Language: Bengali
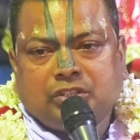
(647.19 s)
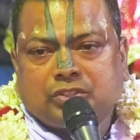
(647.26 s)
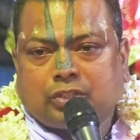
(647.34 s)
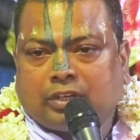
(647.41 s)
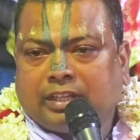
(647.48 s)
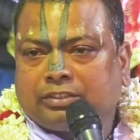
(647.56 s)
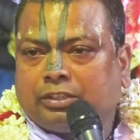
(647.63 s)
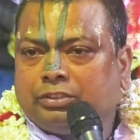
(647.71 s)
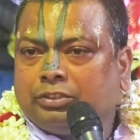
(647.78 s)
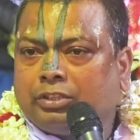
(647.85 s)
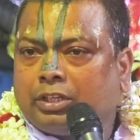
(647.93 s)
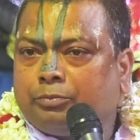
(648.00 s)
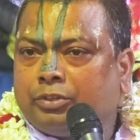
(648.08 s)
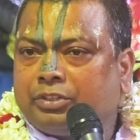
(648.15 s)
সনাতন
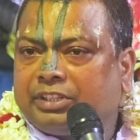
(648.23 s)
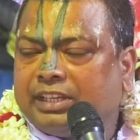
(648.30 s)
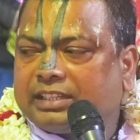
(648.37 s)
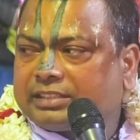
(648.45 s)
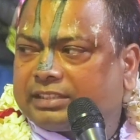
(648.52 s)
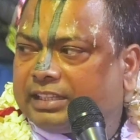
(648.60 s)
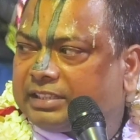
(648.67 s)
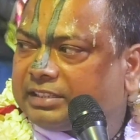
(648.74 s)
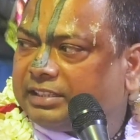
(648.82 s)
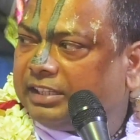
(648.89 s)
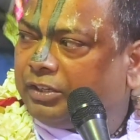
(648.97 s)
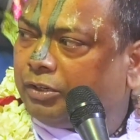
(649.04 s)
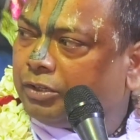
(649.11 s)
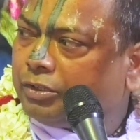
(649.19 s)
ধর্মটি আস্তে আস্তে
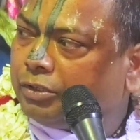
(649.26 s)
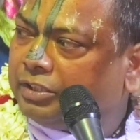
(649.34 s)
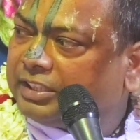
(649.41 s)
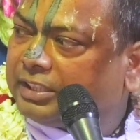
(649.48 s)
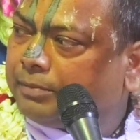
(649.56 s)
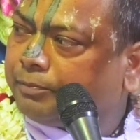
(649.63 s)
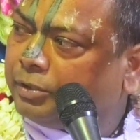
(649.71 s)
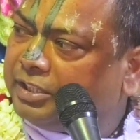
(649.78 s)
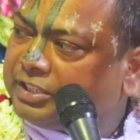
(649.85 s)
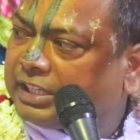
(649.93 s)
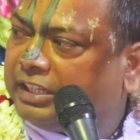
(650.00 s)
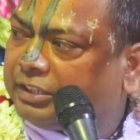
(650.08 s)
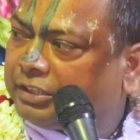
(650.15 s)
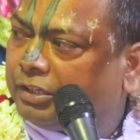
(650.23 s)
যেন অন্যদিকে
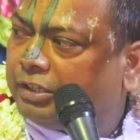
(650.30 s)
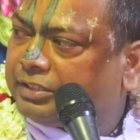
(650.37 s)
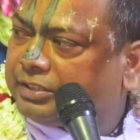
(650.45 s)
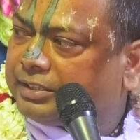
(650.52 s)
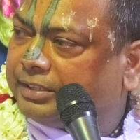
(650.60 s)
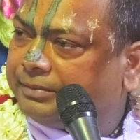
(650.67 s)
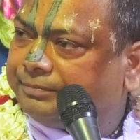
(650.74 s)
পরিচালিত হচ্ছে